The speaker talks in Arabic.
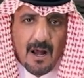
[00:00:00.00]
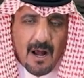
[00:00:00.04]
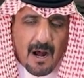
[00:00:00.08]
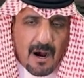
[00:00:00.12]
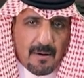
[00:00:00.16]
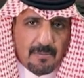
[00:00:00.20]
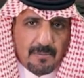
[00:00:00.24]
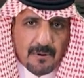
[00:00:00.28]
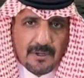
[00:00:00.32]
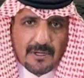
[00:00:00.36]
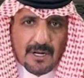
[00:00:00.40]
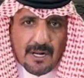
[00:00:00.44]

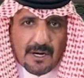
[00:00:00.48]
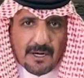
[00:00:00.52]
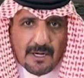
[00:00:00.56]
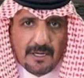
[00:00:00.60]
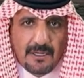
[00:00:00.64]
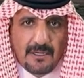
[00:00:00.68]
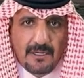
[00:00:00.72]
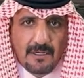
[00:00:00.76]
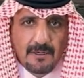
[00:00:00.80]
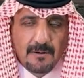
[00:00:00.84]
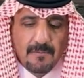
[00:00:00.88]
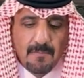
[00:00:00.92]
هبين
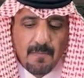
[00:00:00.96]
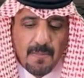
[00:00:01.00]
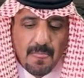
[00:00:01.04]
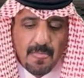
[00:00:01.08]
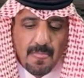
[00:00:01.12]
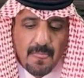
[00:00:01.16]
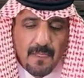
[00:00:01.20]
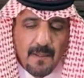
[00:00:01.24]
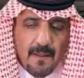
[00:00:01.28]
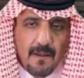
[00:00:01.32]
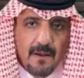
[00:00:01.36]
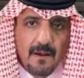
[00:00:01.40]
الريح
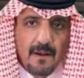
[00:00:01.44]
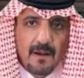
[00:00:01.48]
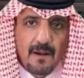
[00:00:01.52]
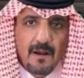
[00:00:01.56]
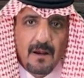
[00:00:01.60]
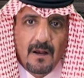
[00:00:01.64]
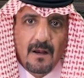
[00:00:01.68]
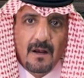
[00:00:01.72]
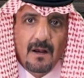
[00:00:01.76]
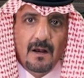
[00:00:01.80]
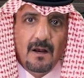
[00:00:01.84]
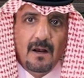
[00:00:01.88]

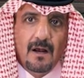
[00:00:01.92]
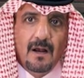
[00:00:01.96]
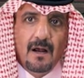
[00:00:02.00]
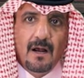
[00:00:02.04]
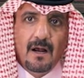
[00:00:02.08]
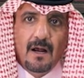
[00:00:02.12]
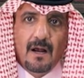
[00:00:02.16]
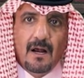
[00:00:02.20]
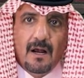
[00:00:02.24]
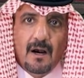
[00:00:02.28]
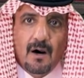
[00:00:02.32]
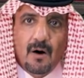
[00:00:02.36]

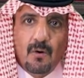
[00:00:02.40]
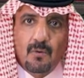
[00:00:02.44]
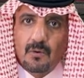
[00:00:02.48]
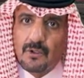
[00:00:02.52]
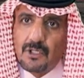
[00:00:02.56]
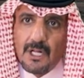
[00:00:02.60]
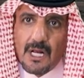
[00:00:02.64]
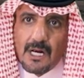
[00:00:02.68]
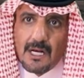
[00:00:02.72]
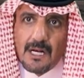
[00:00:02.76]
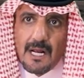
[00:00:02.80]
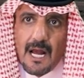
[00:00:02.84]
آه
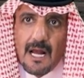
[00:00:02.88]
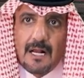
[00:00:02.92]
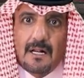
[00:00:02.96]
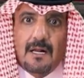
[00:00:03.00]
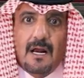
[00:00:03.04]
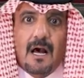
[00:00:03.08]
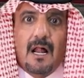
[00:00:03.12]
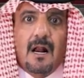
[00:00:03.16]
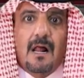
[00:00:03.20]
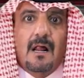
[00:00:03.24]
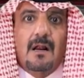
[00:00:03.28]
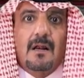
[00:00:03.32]
وش
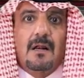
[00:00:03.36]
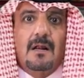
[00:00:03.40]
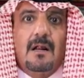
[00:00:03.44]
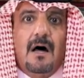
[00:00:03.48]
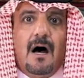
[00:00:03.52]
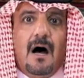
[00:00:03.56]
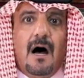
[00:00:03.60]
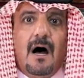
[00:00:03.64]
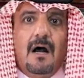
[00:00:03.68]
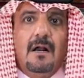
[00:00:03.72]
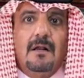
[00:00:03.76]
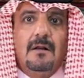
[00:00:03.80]
الراي قال
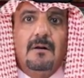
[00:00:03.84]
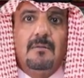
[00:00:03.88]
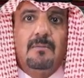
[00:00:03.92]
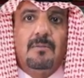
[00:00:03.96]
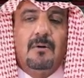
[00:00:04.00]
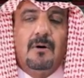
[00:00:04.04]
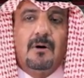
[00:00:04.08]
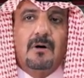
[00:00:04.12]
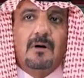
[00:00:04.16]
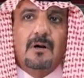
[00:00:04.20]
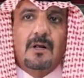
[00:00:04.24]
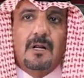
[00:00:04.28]
الراي
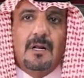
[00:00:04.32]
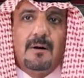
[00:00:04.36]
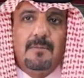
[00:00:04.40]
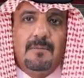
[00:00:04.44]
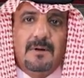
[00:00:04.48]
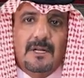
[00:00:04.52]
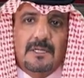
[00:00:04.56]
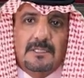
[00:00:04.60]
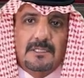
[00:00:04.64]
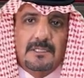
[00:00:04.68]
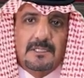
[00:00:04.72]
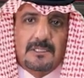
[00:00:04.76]
بكره
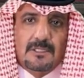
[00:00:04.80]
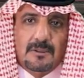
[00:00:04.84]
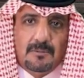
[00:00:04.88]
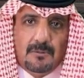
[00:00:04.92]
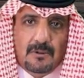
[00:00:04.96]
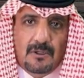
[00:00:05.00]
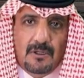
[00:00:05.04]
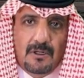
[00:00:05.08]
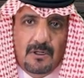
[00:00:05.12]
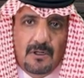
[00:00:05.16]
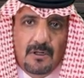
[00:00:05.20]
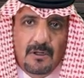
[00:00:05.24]
من
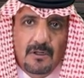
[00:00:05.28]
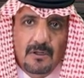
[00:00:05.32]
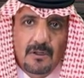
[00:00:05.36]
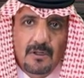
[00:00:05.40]
الصبح